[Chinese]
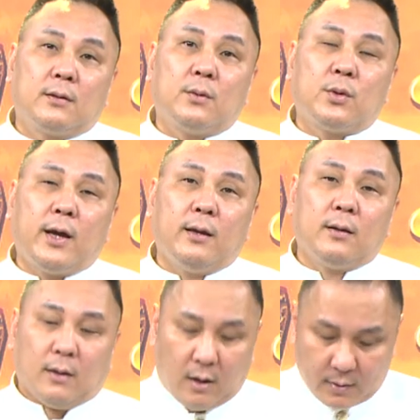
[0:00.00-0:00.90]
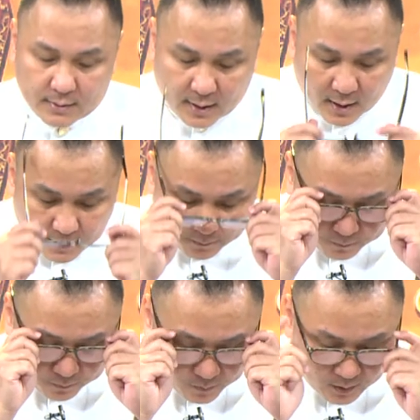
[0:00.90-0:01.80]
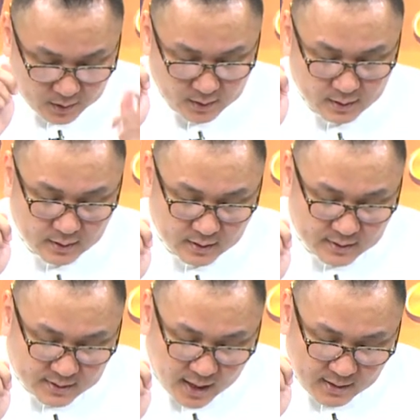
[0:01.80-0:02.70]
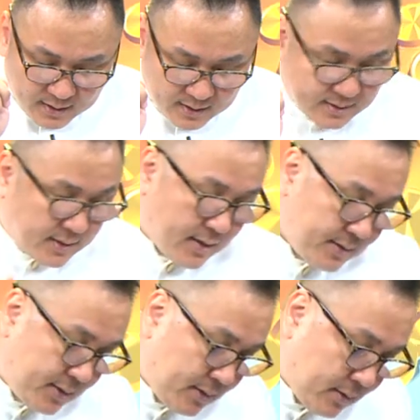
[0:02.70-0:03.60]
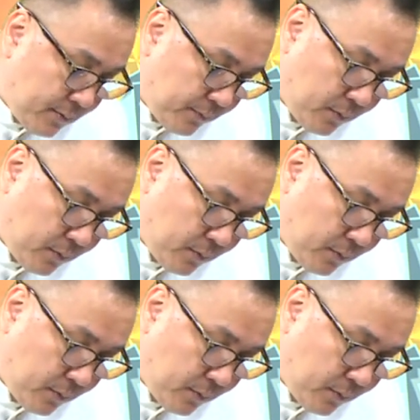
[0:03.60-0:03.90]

对不对？好，再来三零三四，